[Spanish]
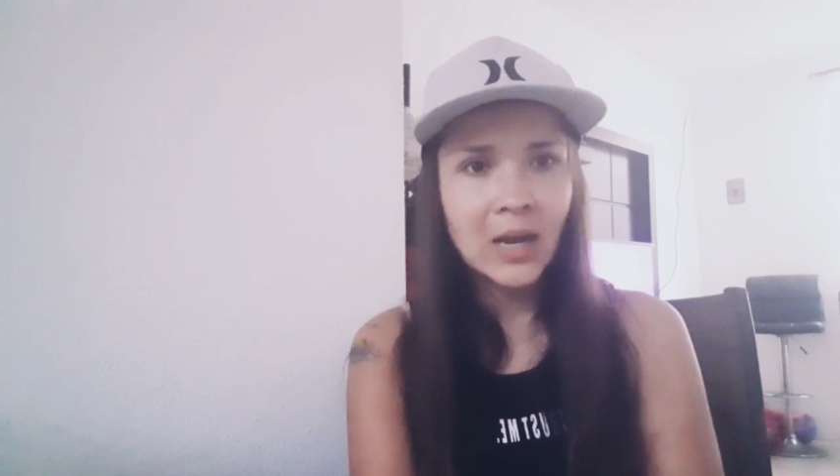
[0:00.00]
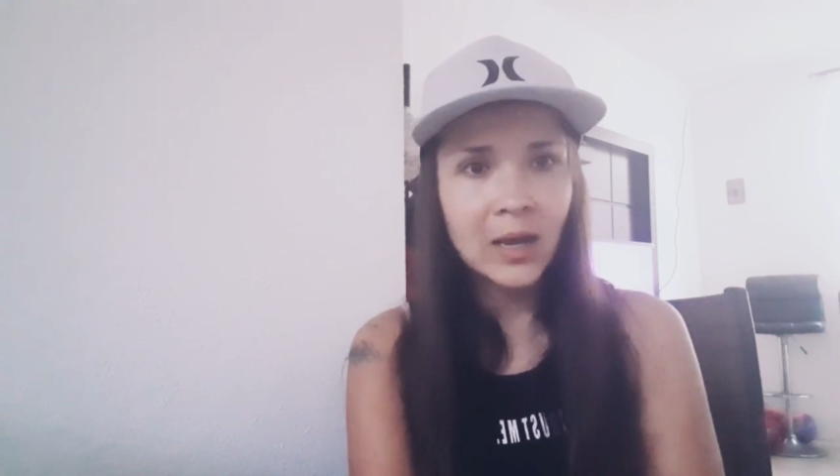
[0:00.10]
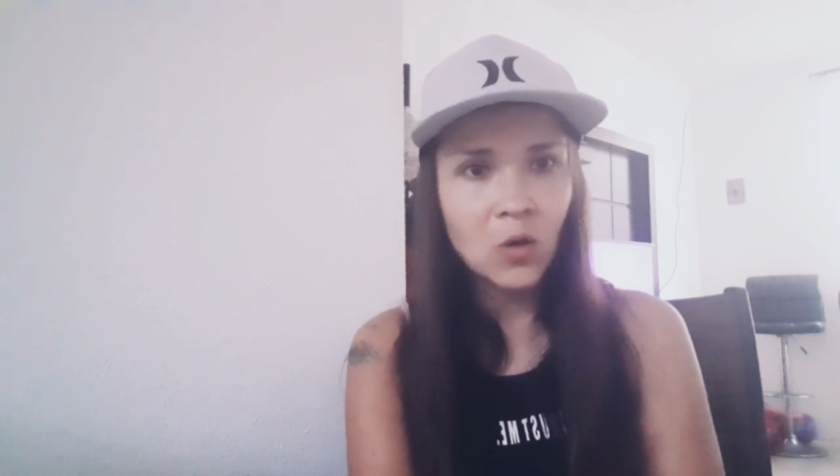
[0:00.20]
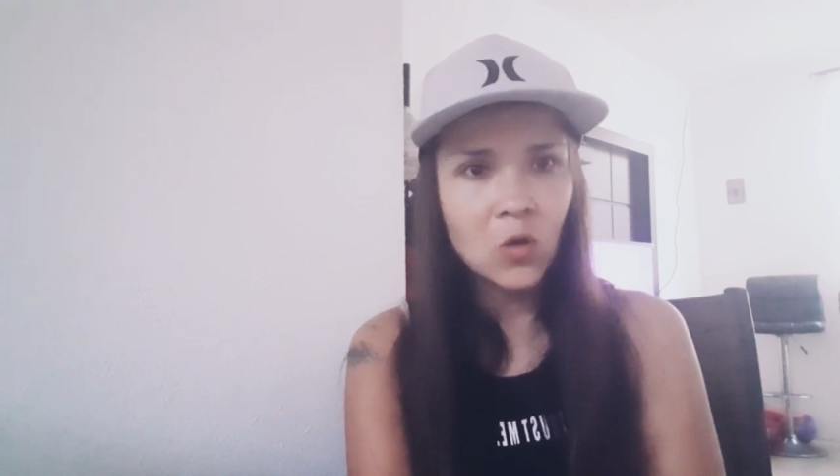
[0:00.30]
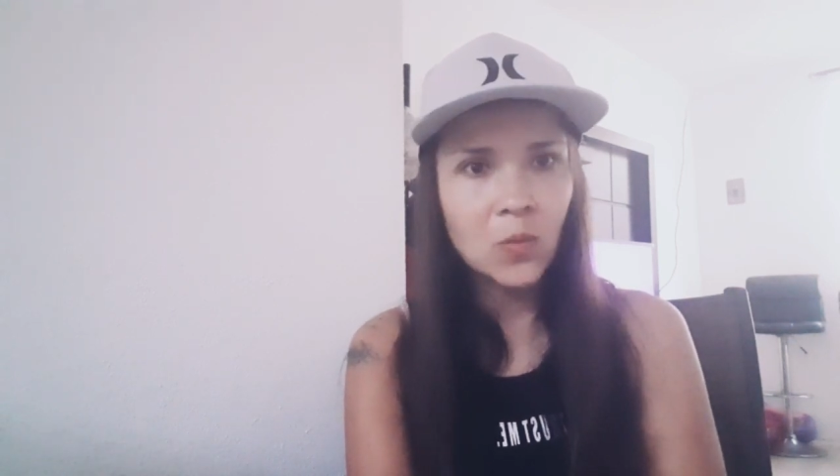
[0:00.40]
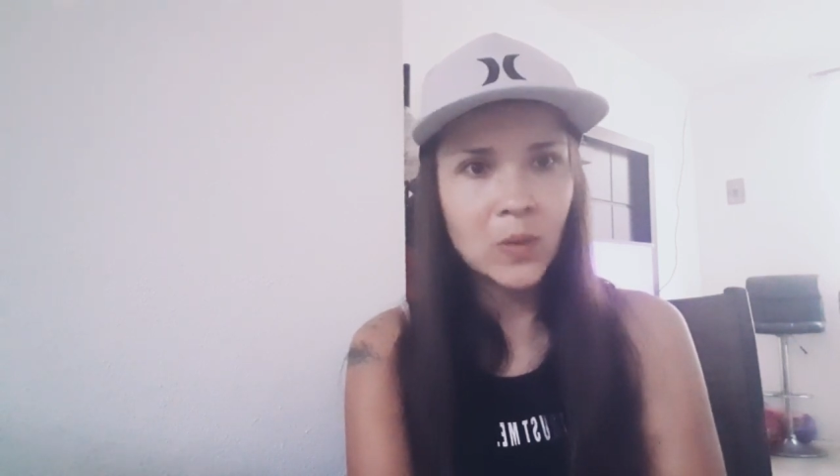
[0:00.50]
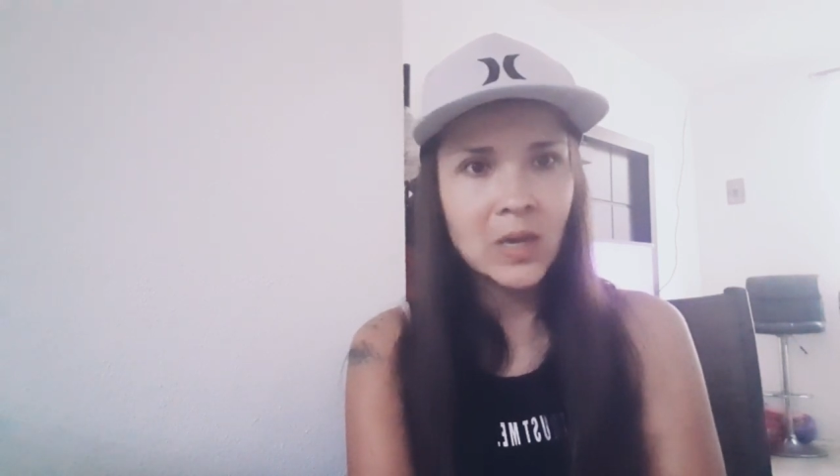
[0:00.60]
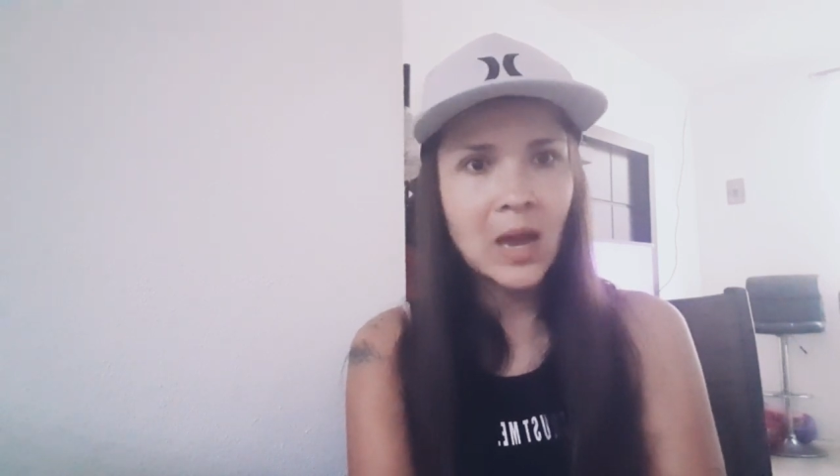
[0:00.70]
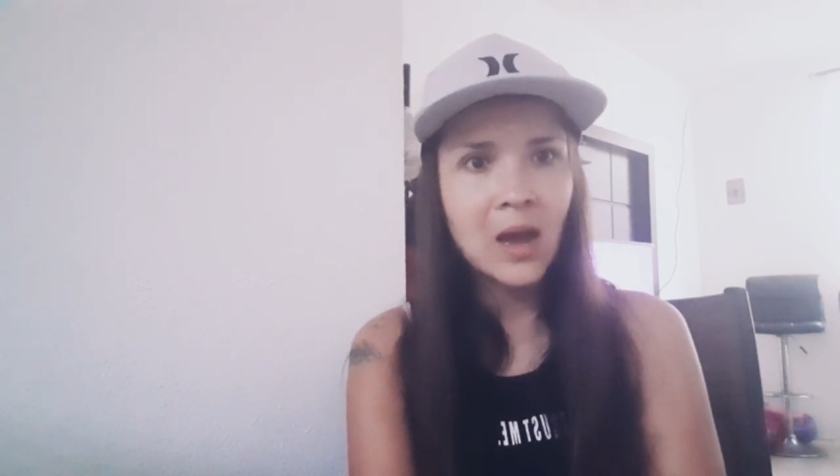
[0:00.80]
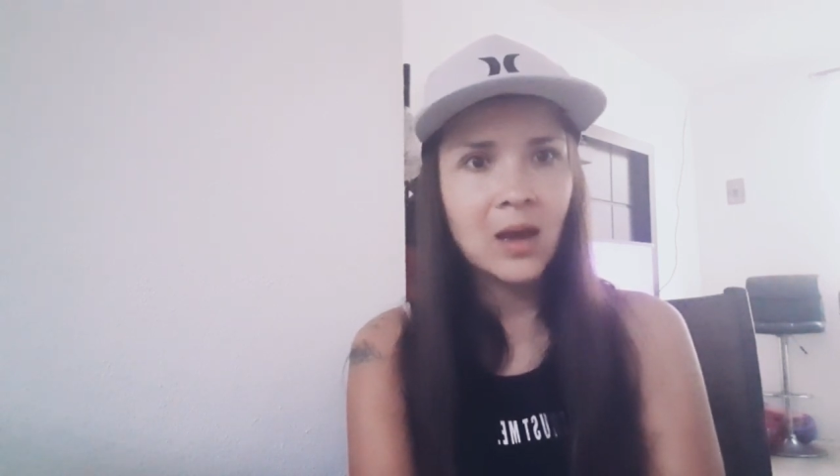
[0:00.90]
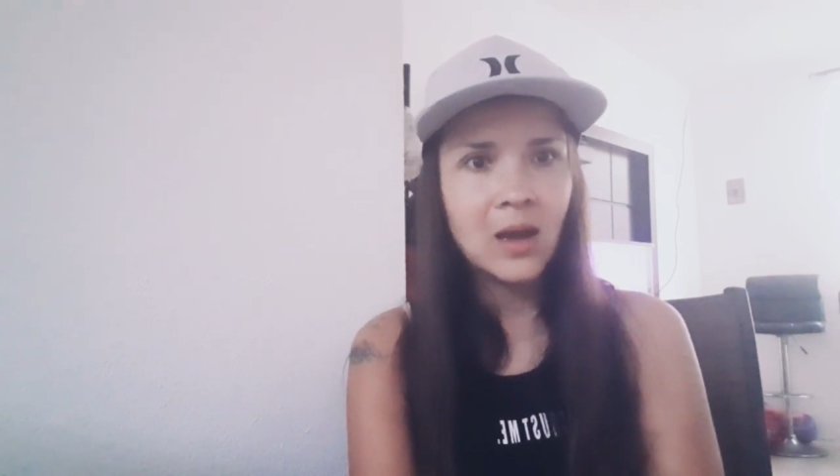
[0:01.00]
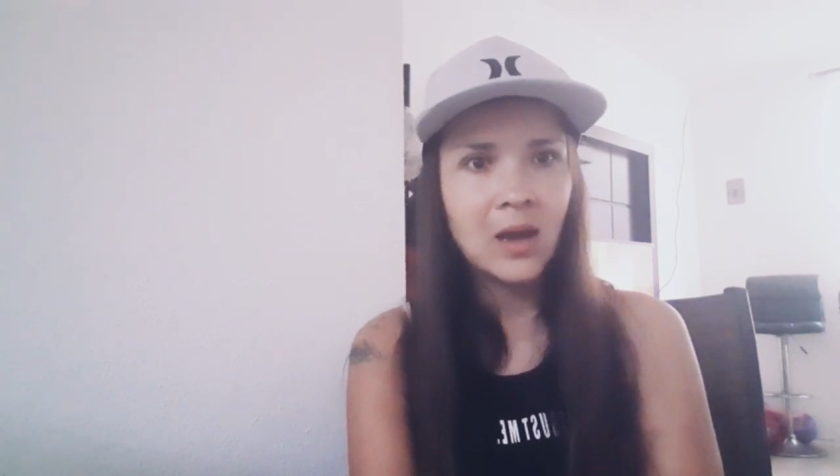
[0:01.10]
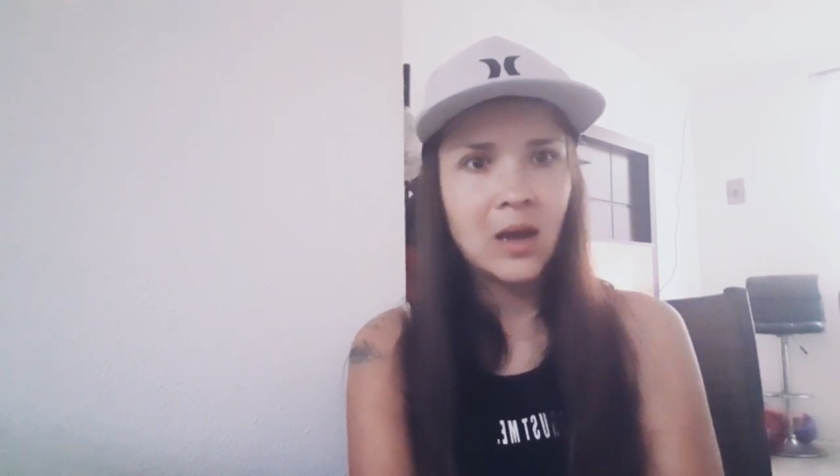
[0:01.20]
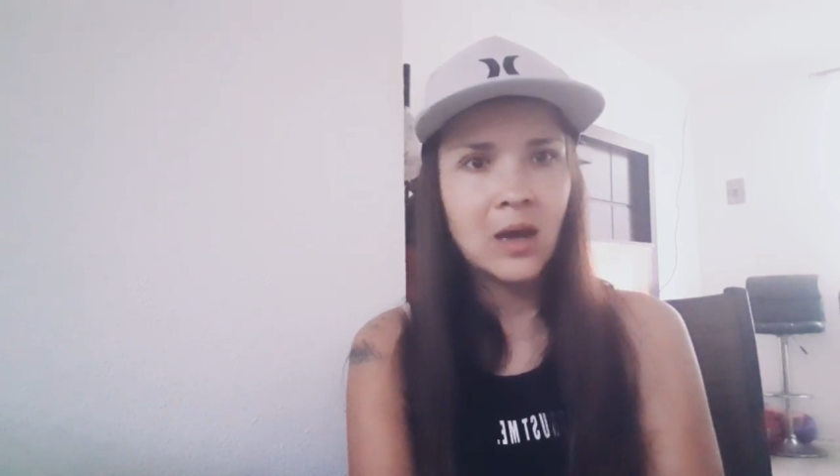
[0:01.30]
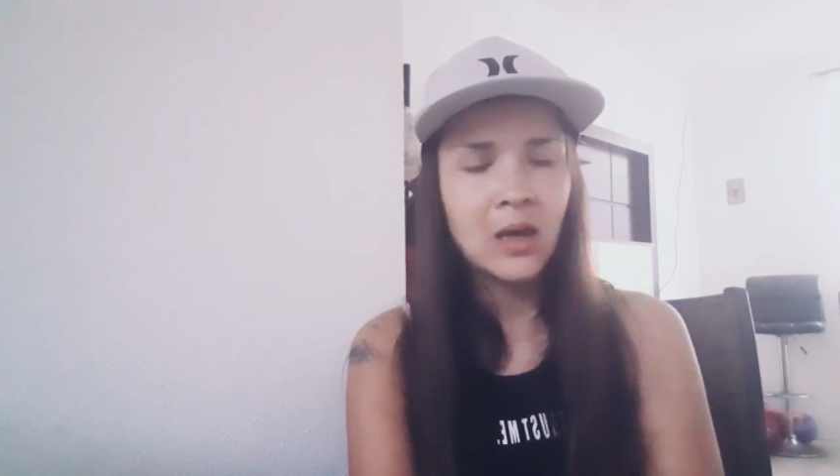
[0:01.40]
la economía,
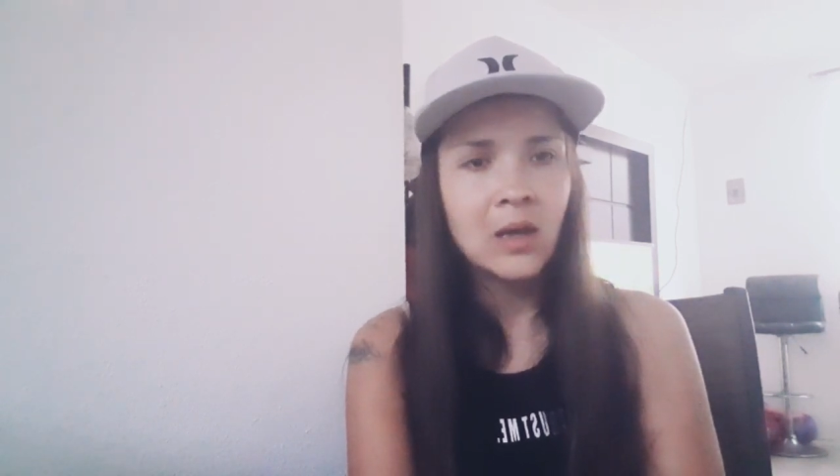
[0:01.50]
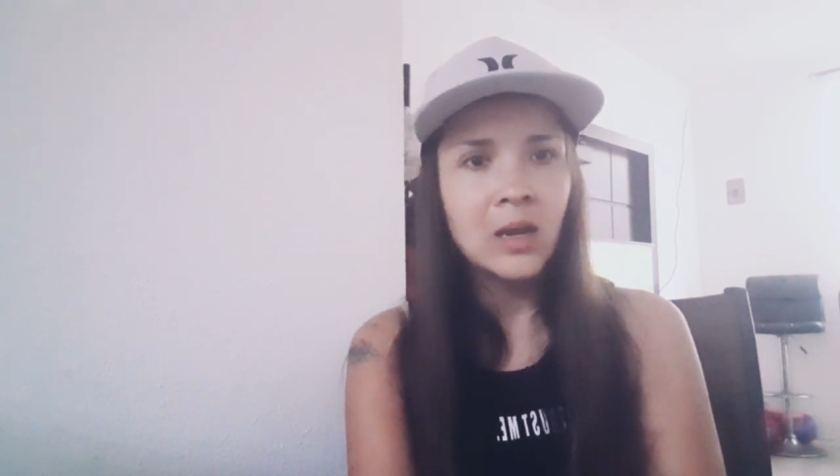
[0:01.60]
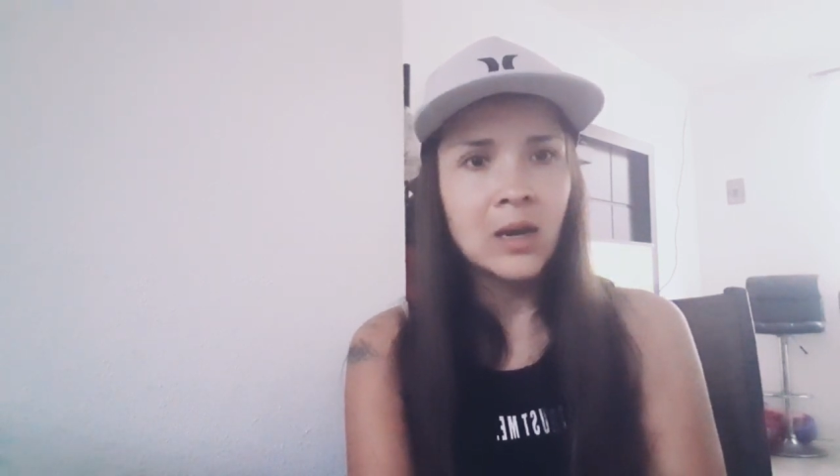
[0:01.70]
a